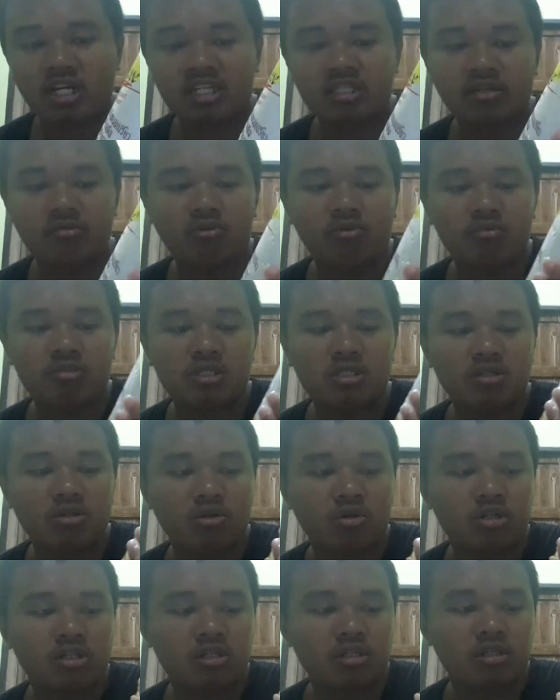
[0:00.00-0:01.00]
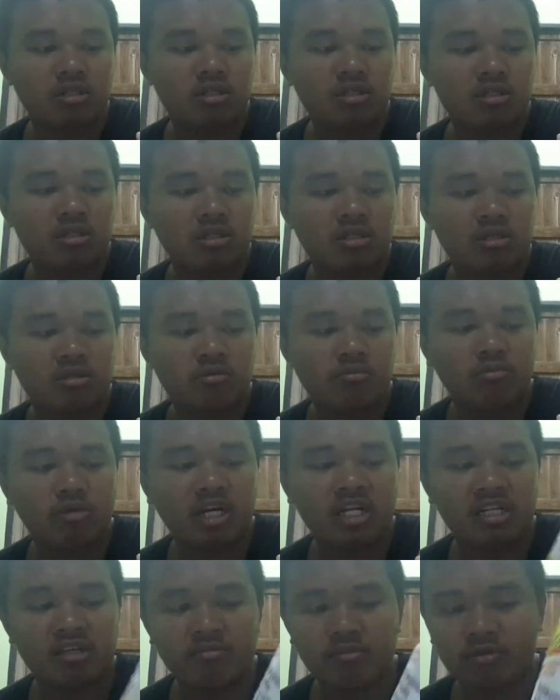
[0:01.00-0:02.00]
สนะแต่ผมซื้อรส
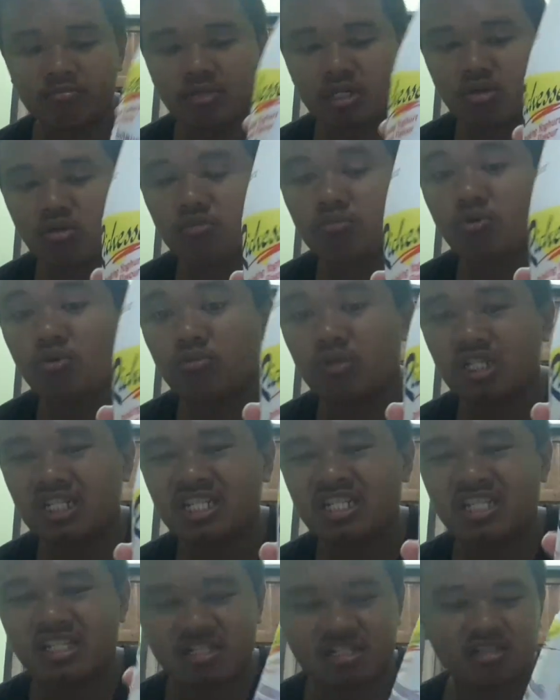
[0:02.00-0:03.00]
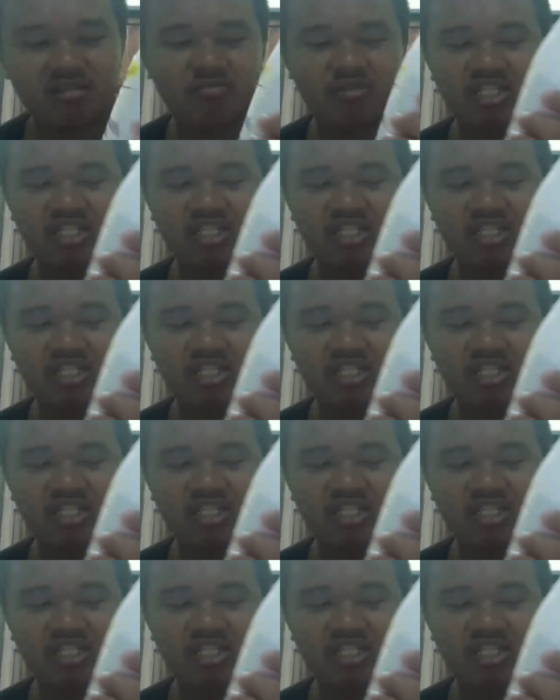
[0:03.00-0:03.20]
อันนี้มันเป็นรสบลูเบอร์รี่เออ